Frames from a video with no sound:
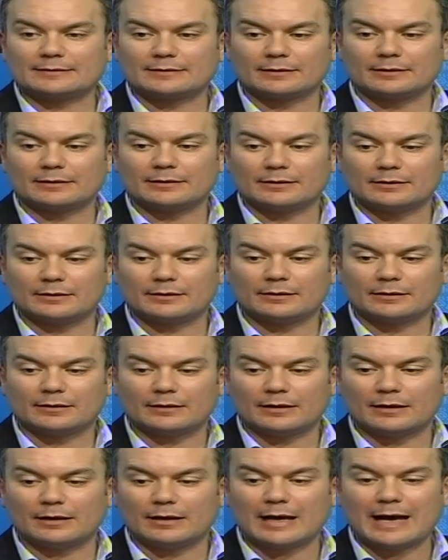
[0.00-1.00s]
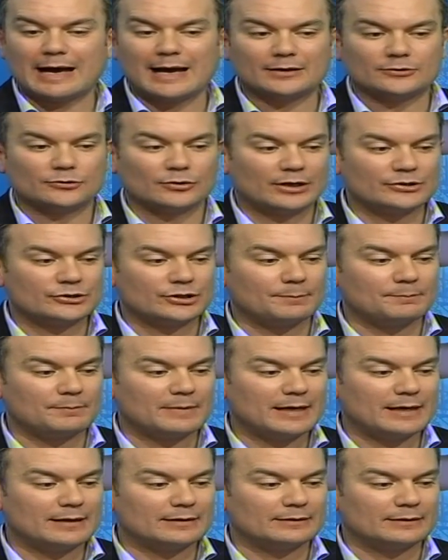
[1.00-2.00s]
eh, ATO, Ace
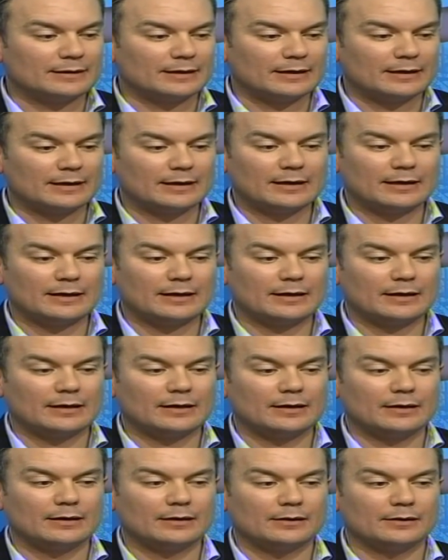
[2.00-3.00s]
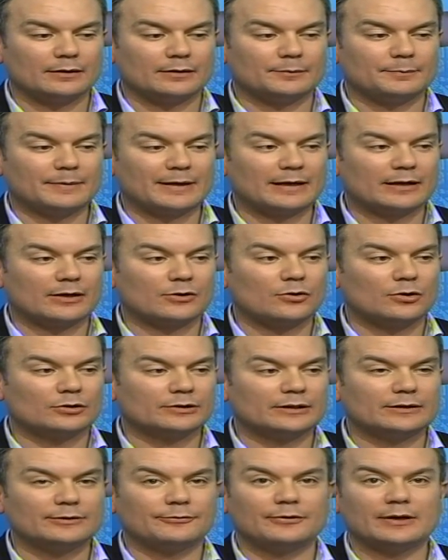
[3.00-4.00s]
Ambiente, eh, per la
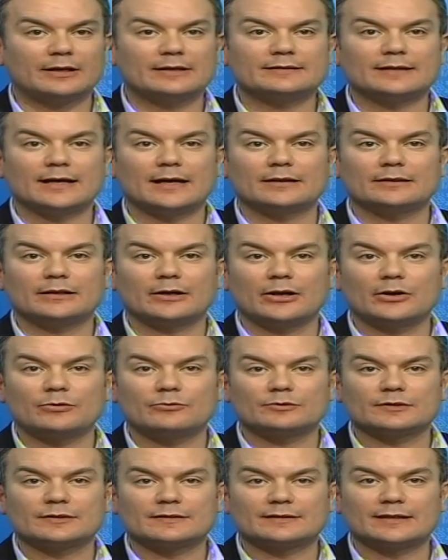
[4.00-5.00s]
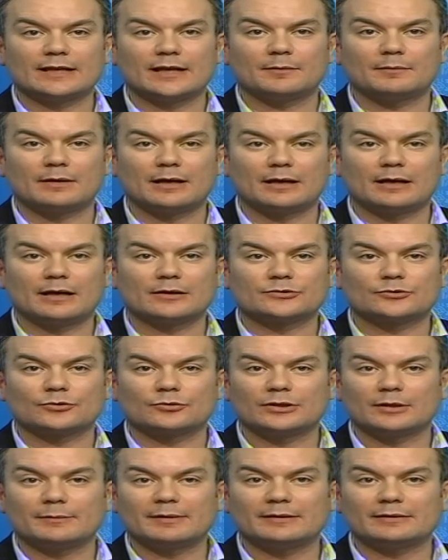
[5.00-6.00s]
raccolta differenziata è un sistema
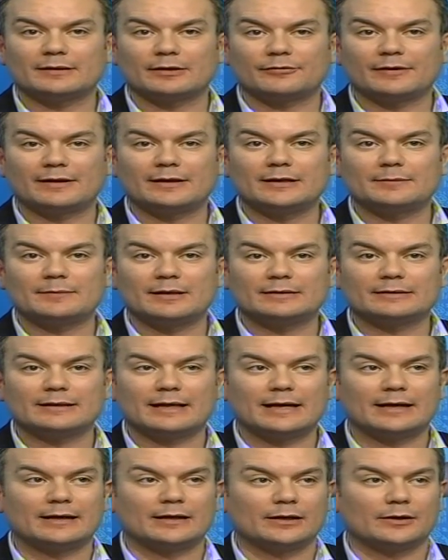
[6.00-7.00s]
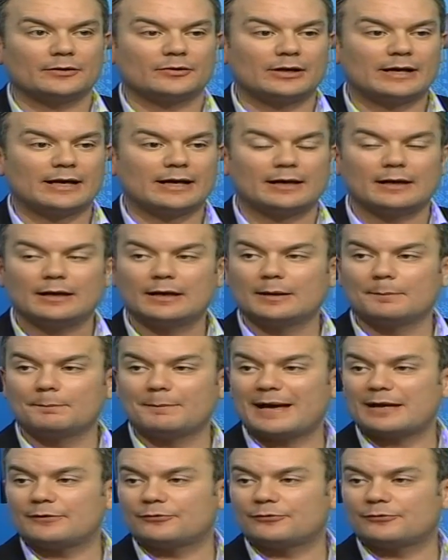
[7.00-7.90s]
assolutamente fallimentare che non ha mai